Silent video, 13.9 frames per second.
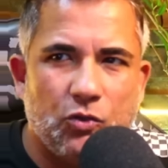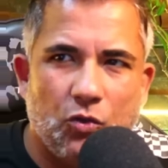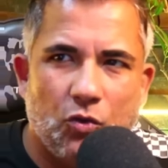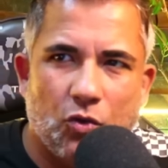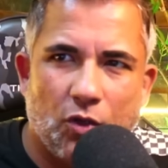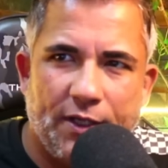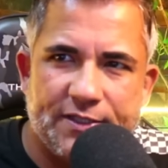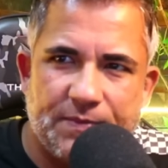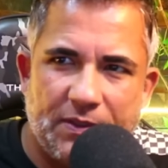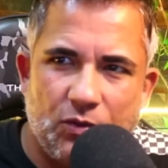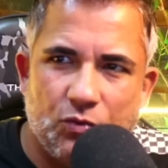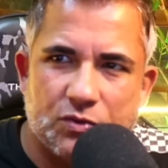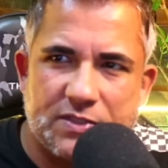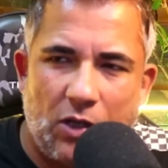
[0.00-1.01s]
Groisman
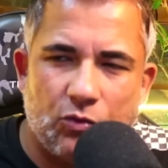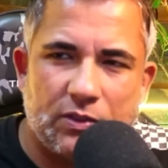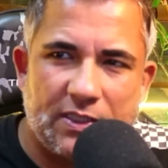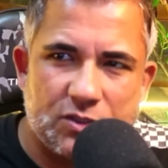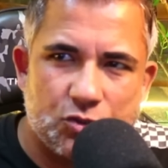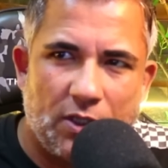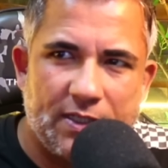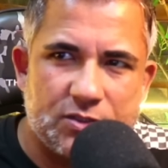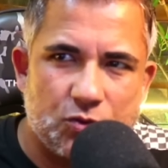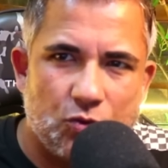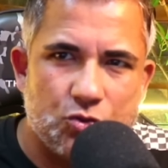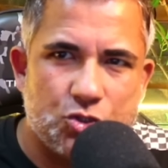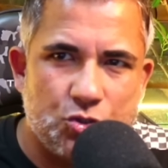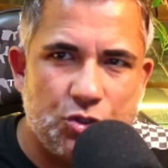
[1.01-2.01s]
nos altas horas
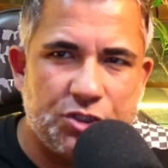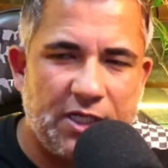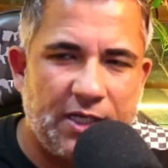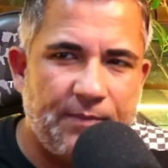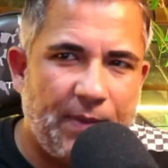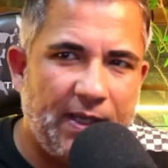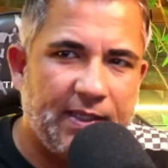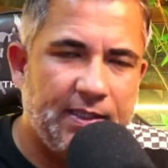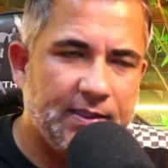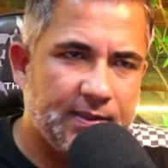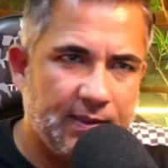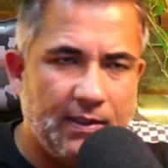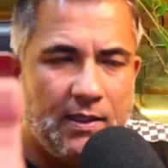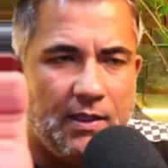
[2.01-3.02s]
com Xuxa e
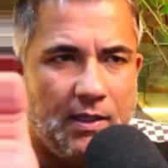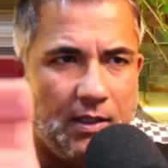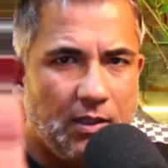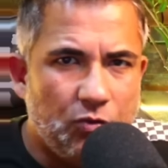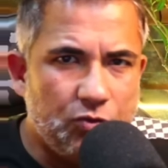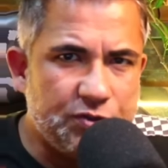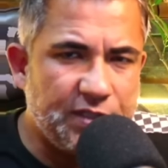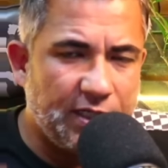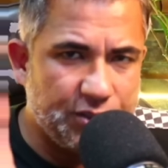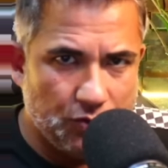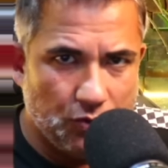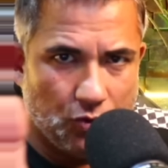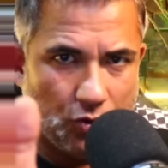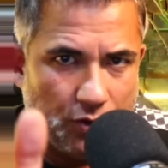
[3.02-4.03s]
Paquita. O
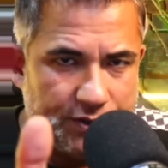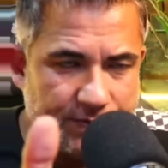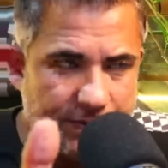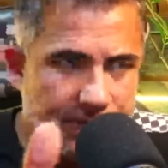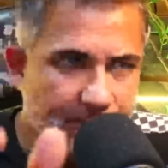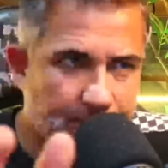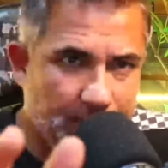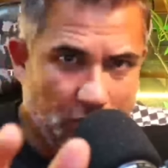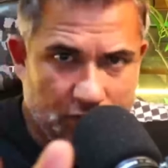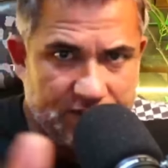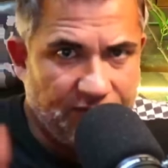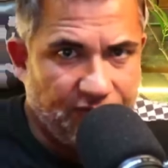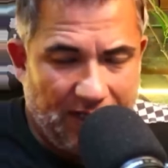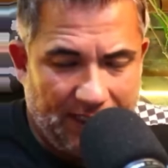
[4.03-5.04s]
Serginho Groisman, uma
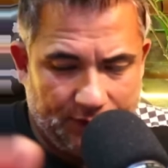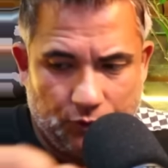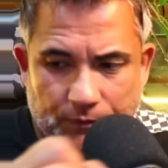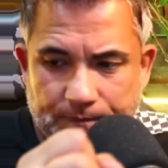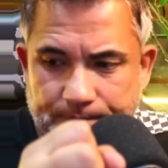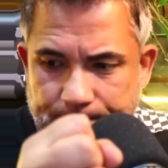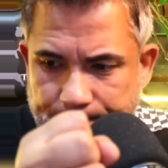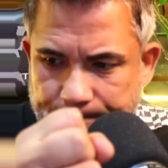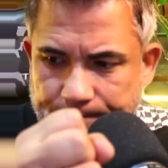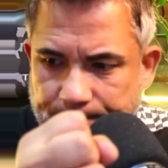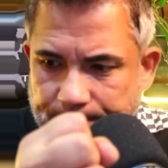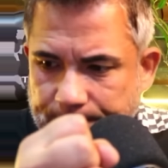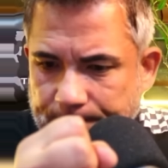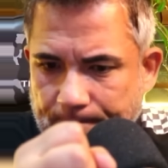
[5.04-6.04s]
coisa é fato.
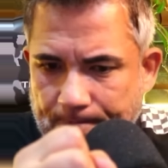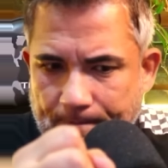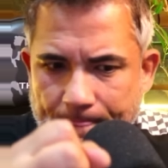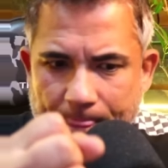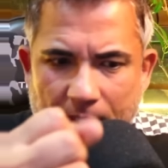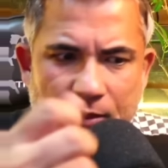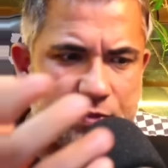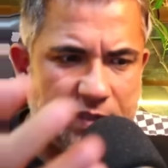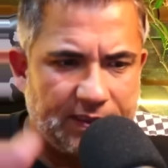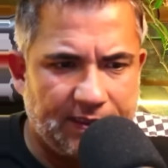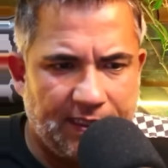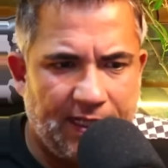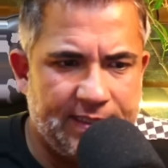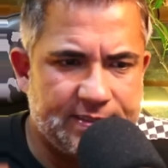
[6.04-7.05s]
Anos
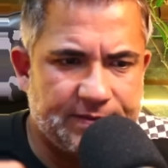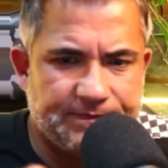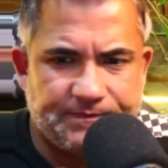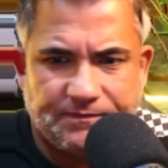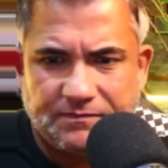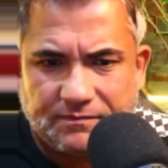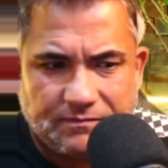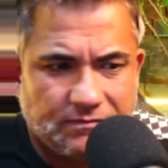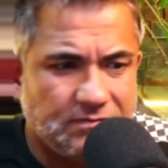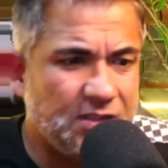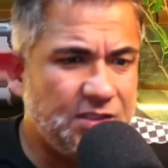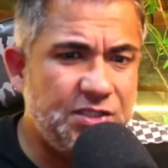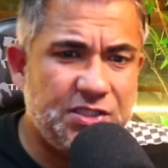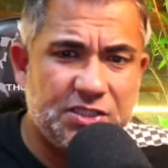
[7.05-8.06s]
atrás,
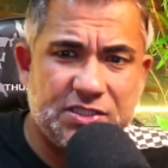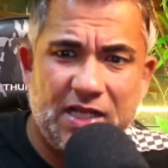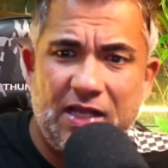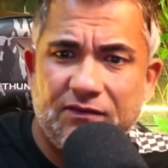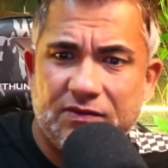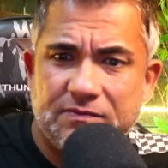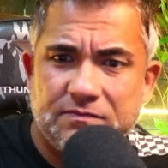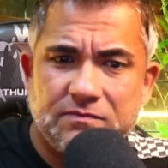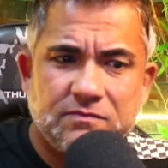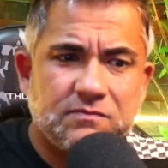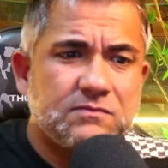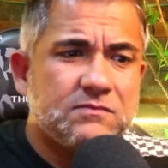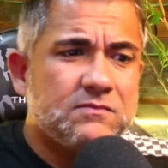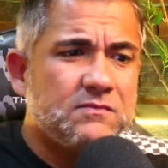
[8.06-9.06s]
a gente achava
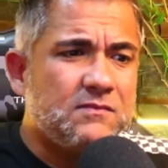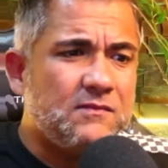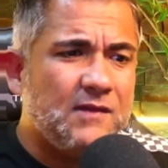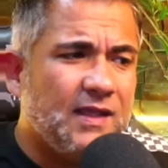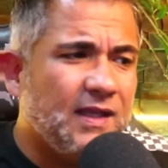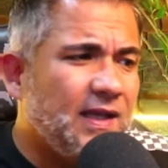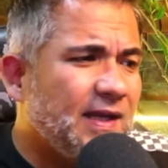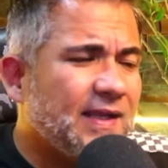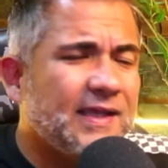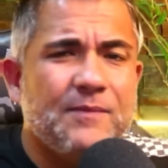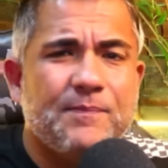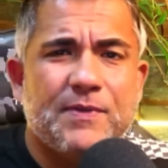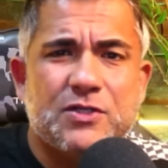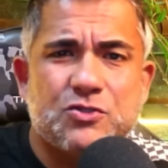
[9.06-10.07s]
que ele era
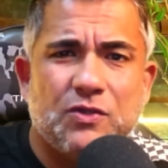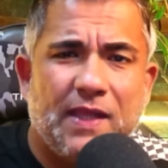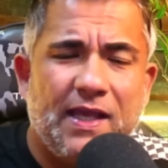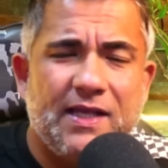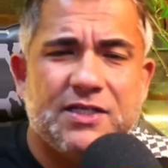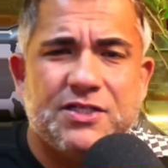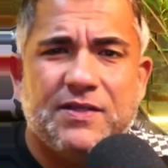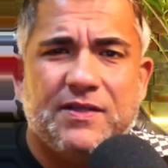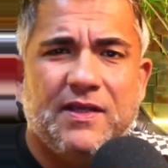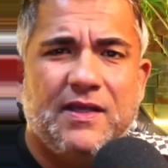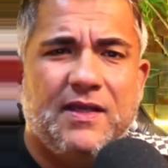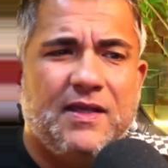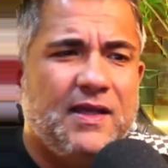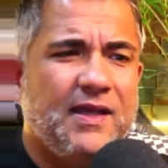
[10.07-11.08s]
aquele personagem
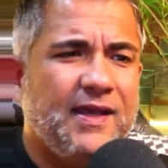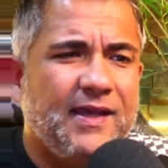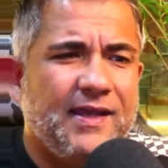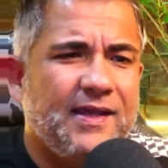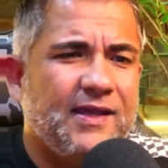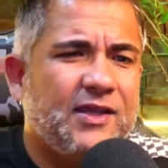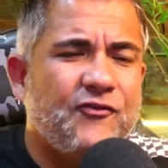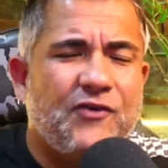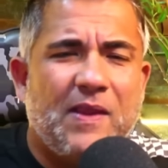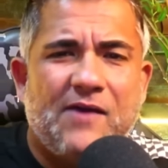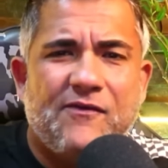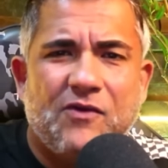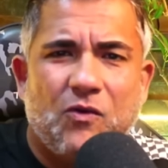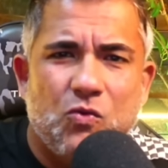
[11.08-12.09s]
é, que
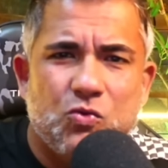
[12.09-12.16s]
falava com os